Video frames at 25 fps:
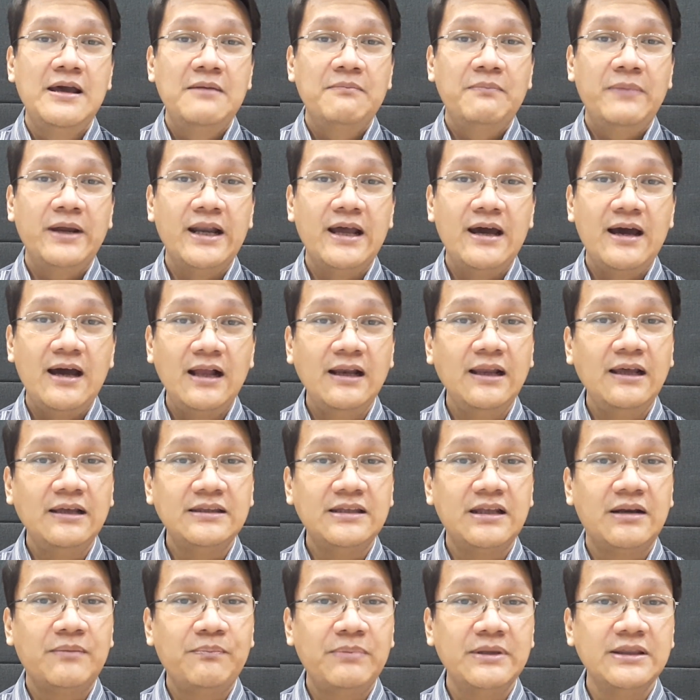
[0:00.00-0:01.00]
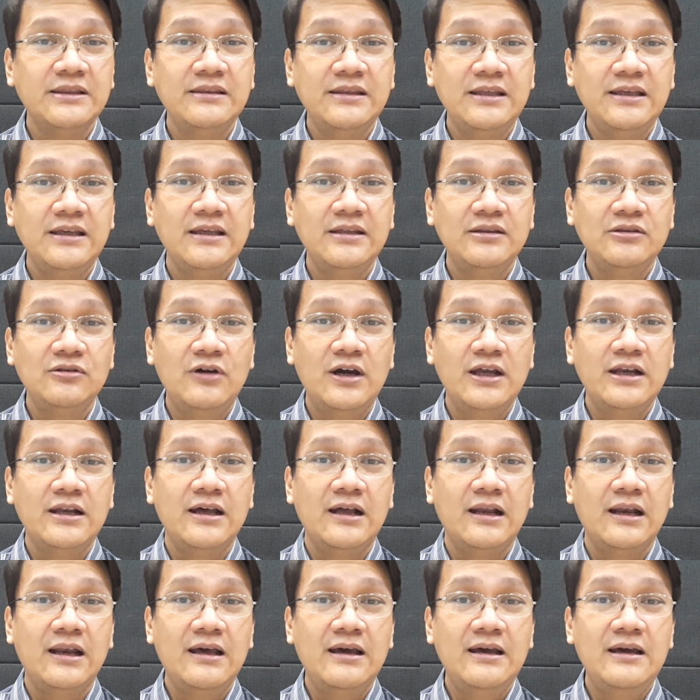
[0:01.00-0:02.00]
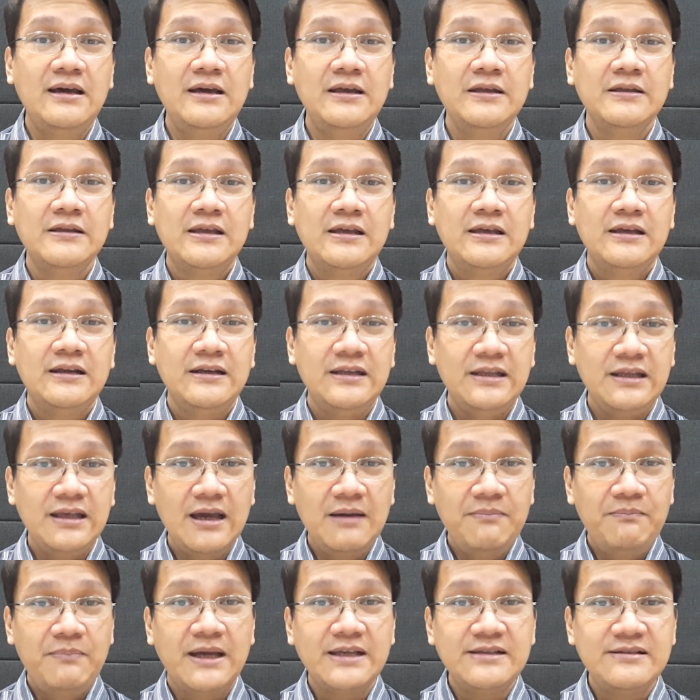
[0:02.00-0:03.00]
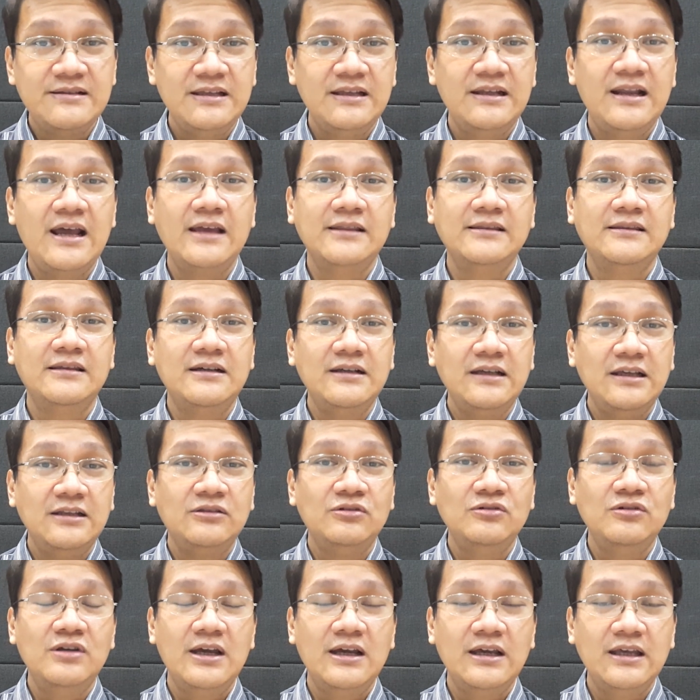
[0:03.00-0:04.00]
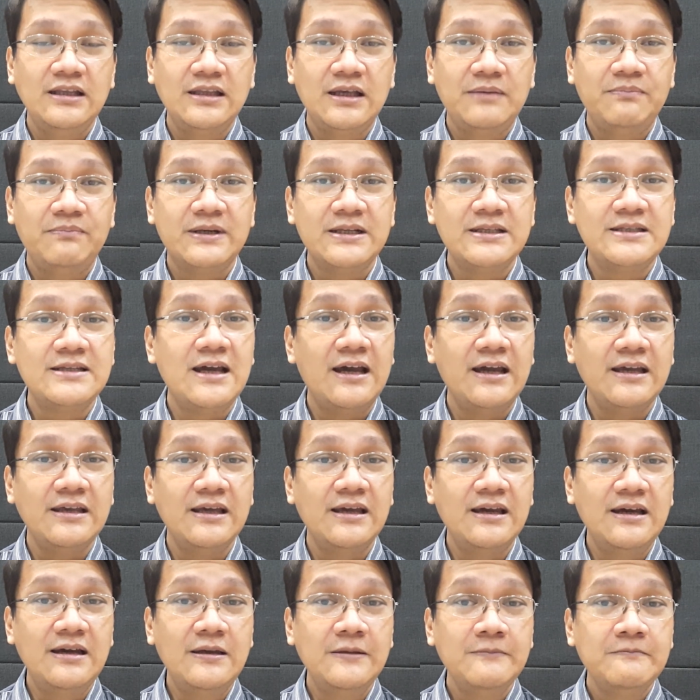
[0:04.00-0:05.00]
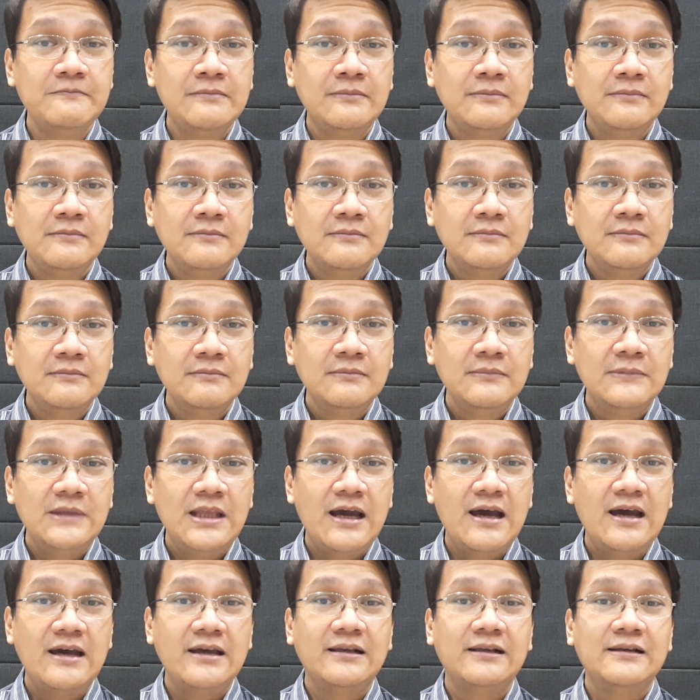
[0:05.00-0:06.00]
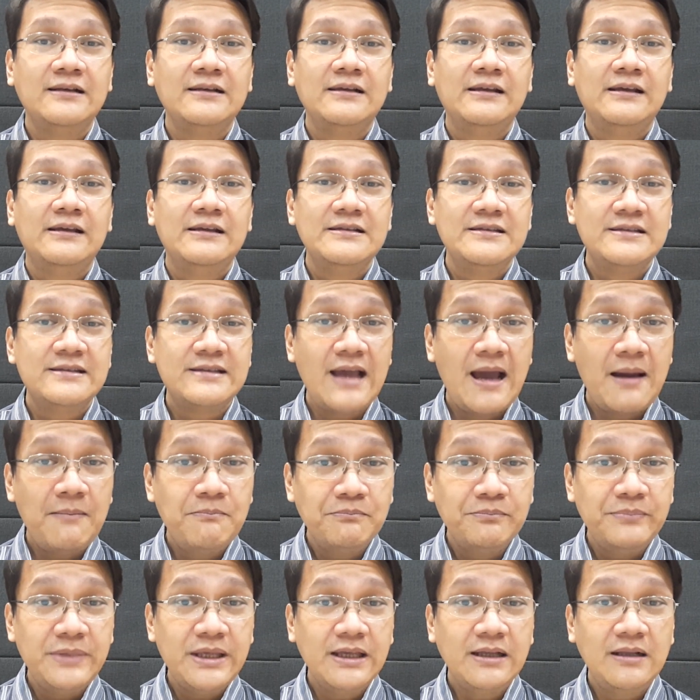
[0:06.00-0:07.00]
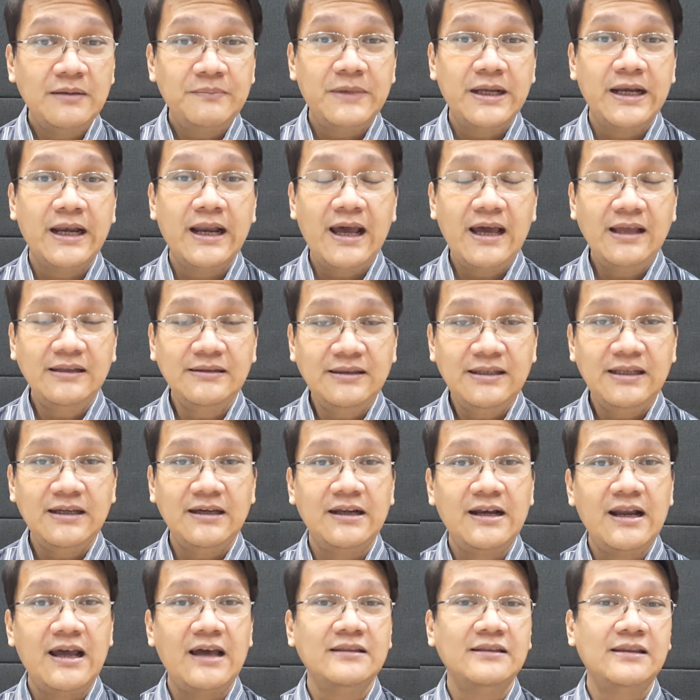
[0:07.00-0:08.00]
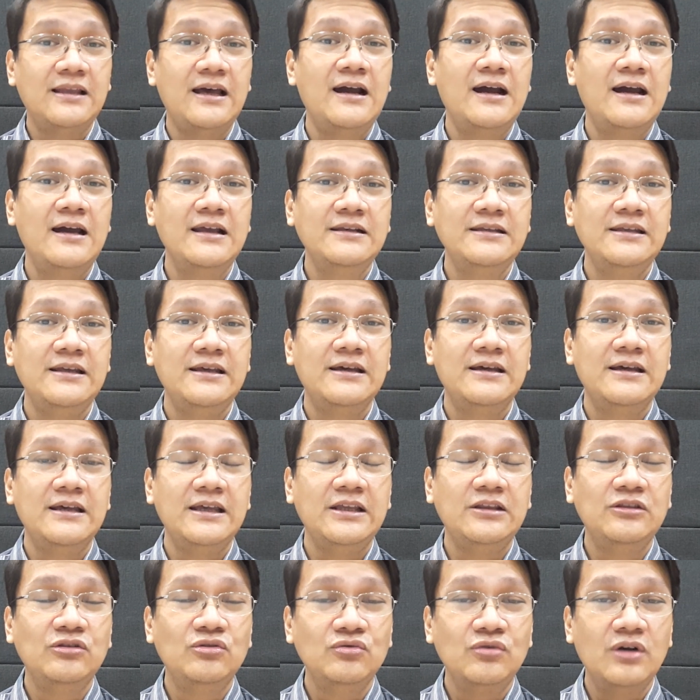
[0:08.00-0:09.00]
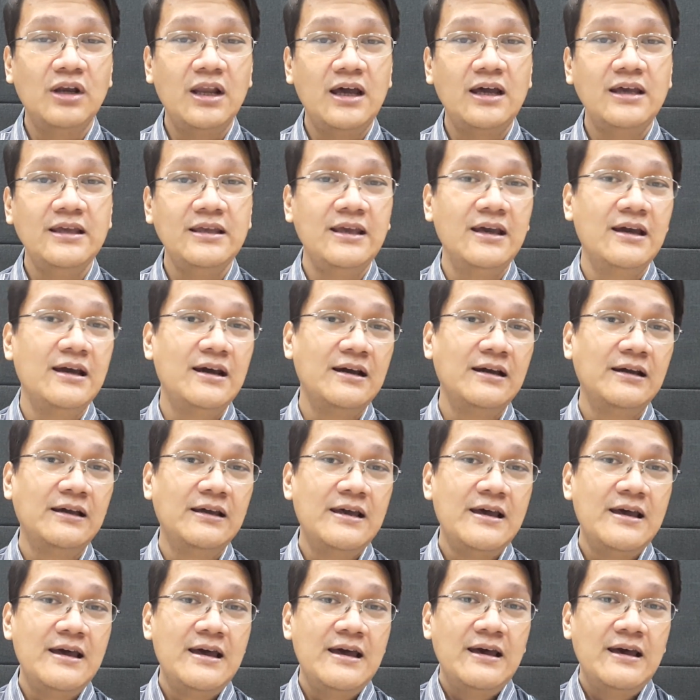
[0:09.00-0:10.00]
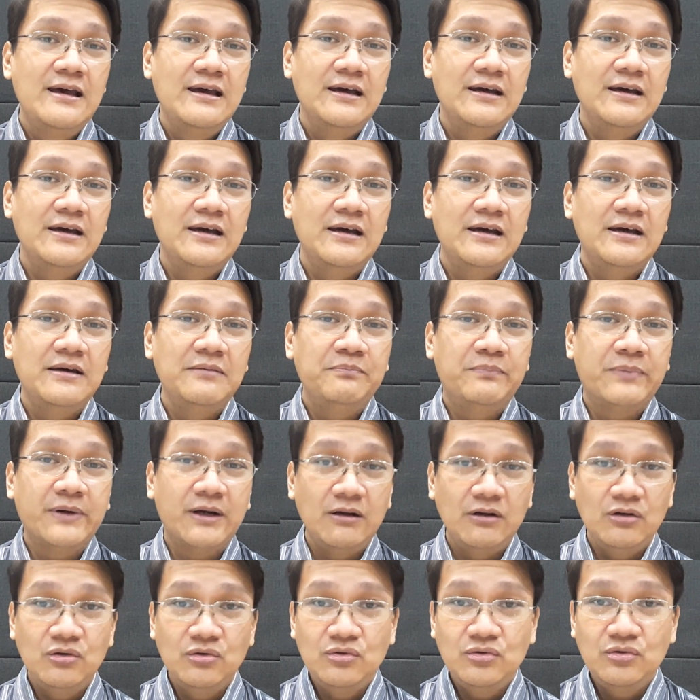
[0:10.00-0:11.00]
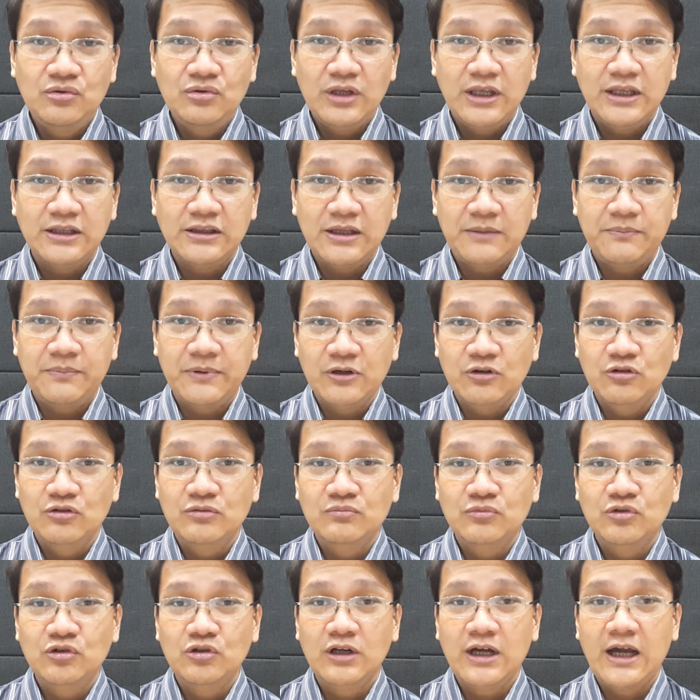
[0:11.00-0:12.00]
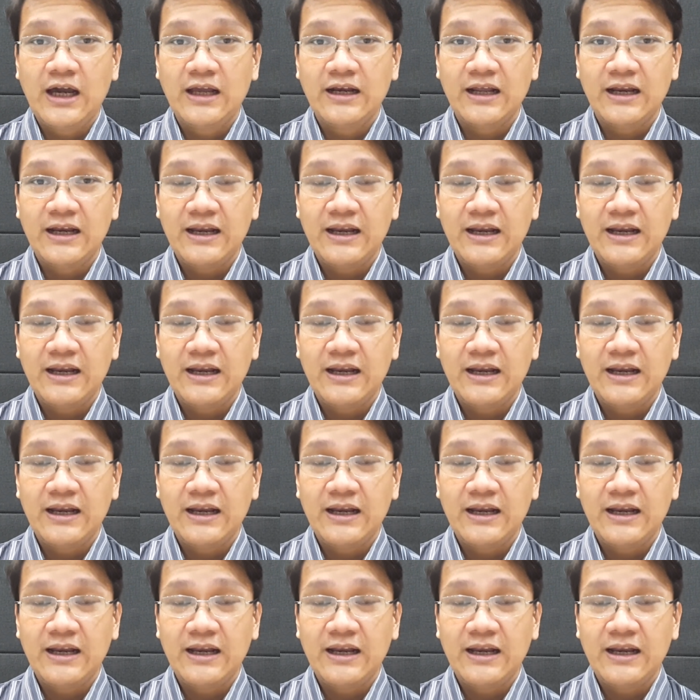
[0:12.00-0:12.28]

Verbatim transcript: Padahal yang terpenting itu adalah dia pasti datang itu yang kita percaya dan sambil menanti kedatangannya itulah yang uh, perlu kita pergumulkan.